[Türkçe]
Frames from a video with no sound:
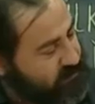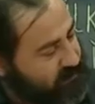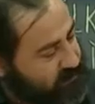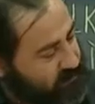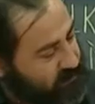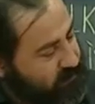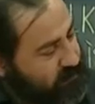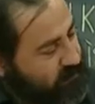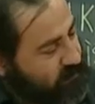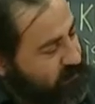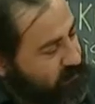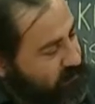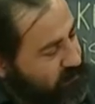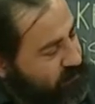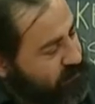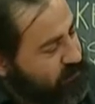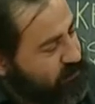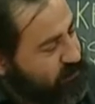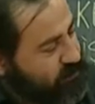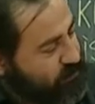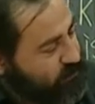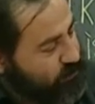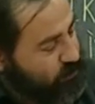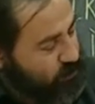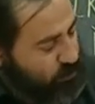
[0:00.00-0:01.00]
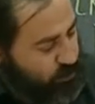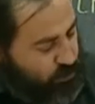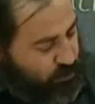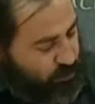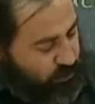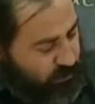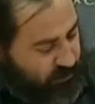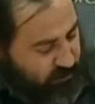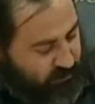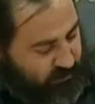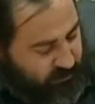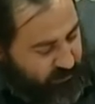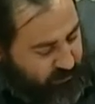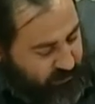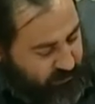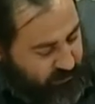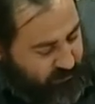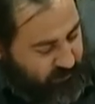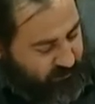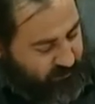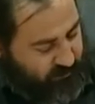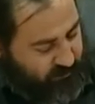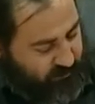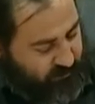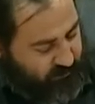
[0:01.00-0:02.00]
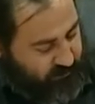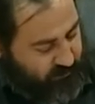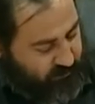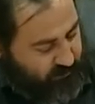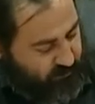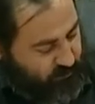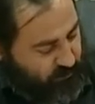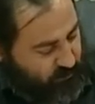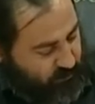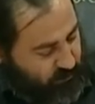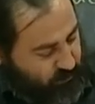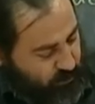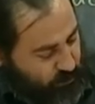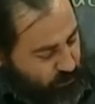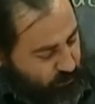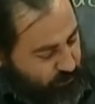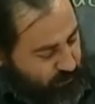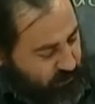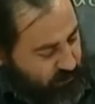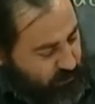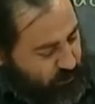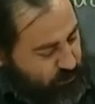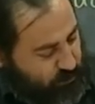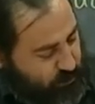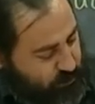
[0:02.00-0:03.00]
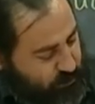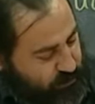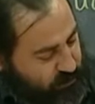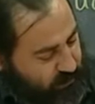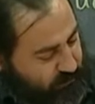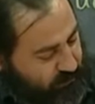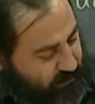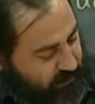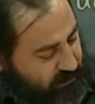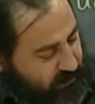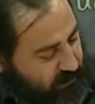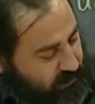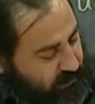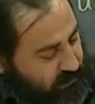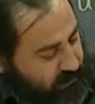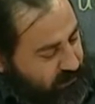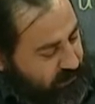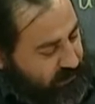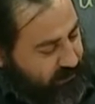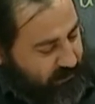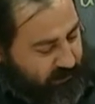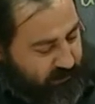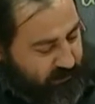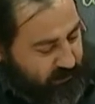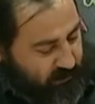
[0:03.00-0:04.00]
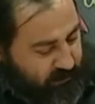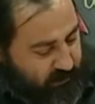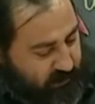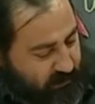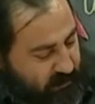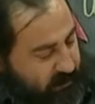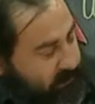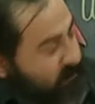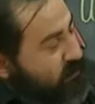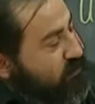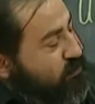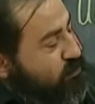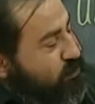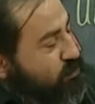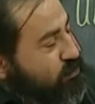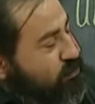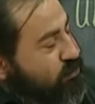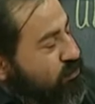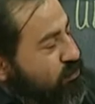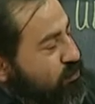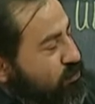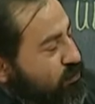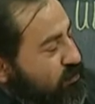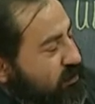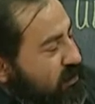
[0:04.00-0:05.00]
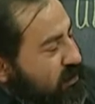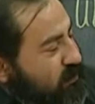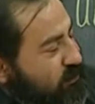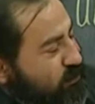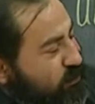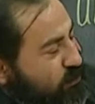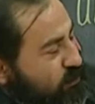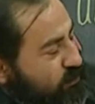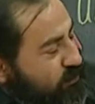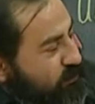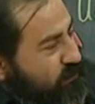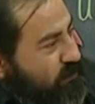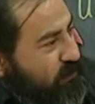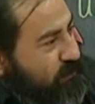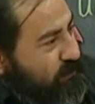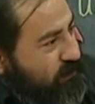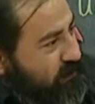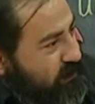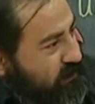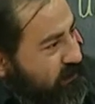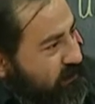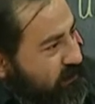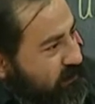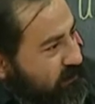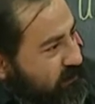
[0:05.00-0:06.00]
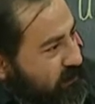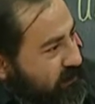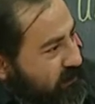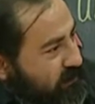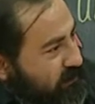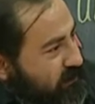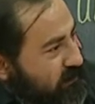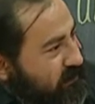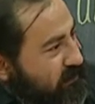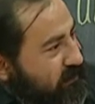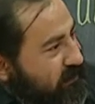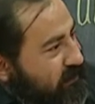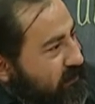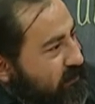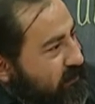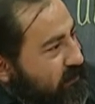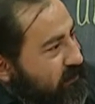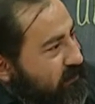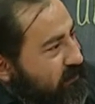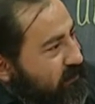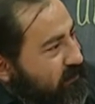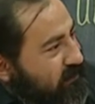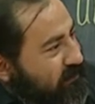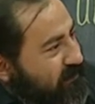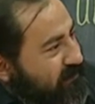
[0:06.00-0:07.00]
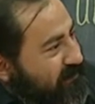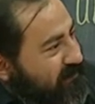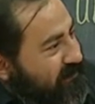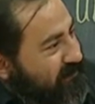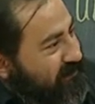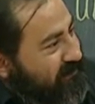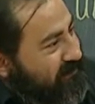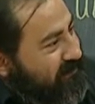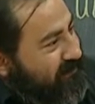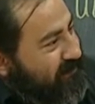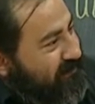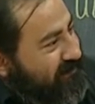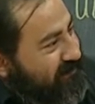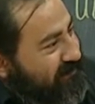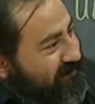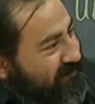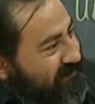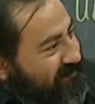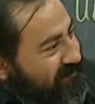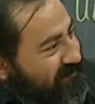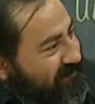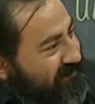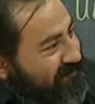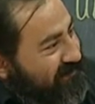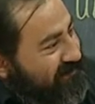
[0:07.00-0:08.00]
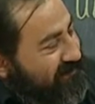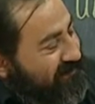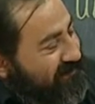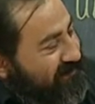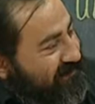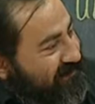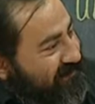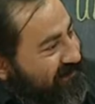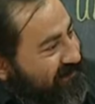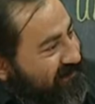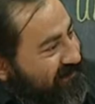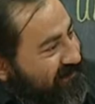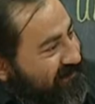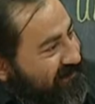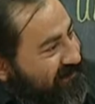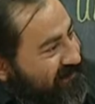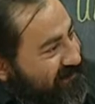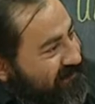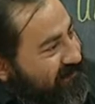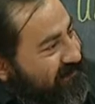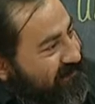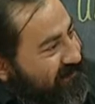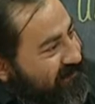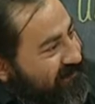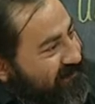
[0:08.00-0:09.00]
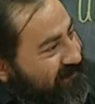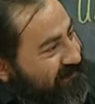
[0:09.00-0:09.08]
Hani çalışma koşulları diye e, toparlıyoruz ama yani ne var? Sonuçta Ülker büyük bir fabrika. Yani Doğru, e, Ülker çok büyük bir fabrika.